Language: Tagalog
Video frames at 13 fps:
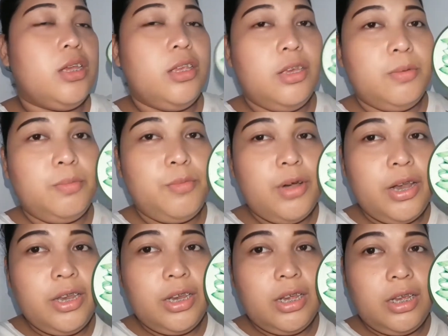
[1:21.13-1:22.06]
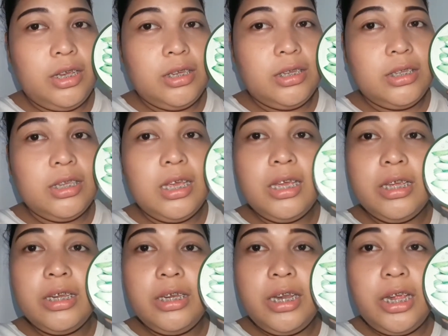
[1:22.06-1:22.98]
Yung brand niya is
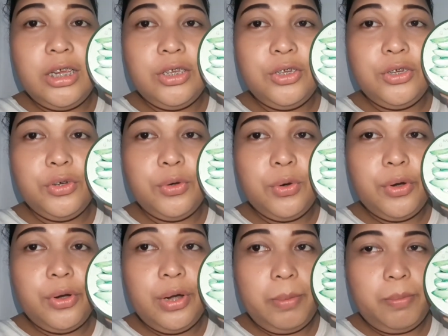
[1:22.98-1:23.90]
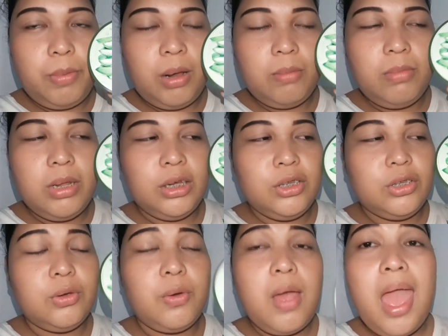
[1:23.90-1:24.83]
Nature Republic.
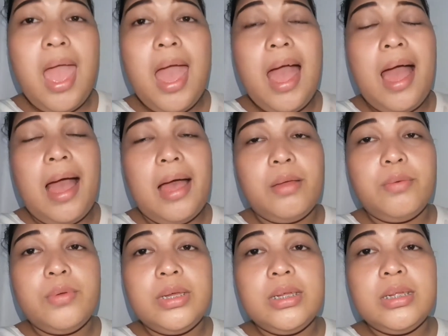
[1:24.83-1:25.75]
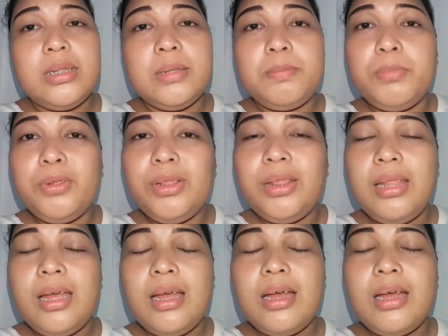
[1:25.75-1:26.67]
So, I will put
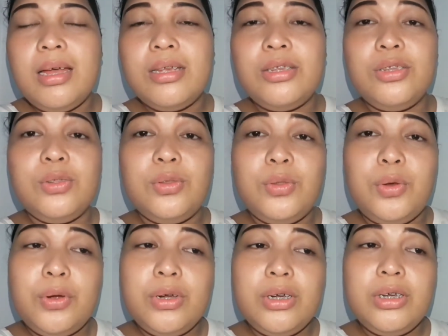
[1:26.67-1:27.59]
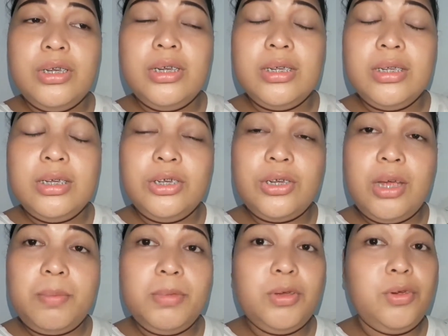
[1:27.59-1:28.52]
the store niya sa
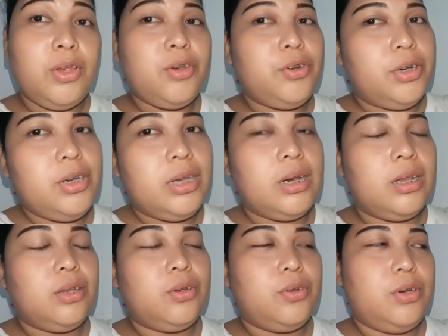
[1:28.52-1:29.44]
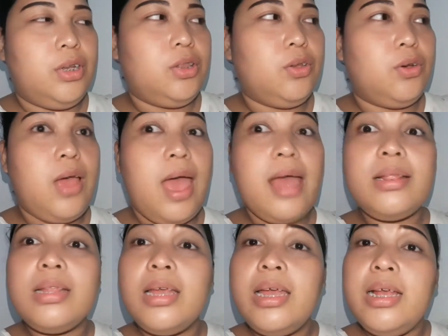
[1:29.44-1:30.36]
shop yung inorderan ko nito.
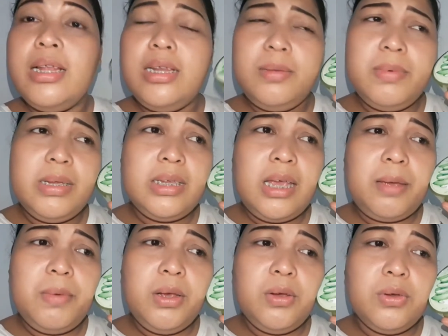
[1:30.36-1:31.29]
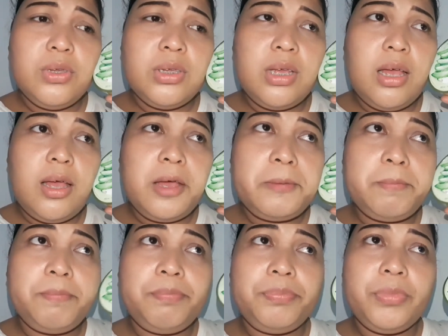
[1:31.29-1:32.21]
At, di ba sabi ko sa,
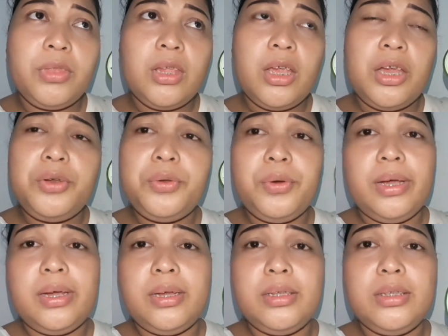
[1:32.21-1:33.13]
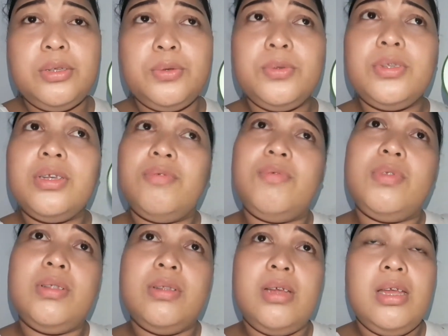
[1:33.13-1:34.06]
ano ka, yung sa
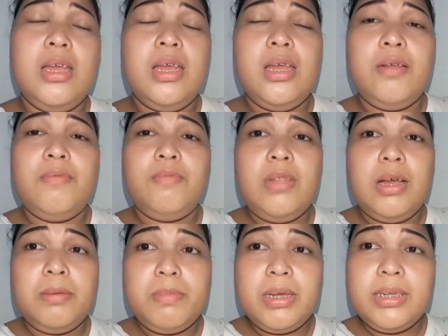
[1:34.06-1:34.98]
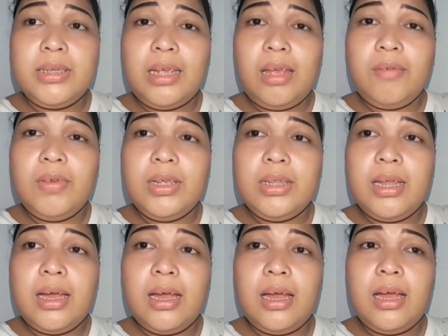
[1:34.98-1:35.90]
Vlogmas 7
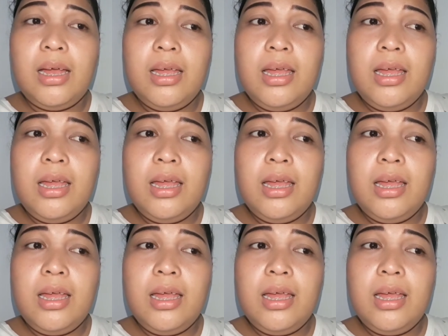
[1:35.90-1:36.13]
na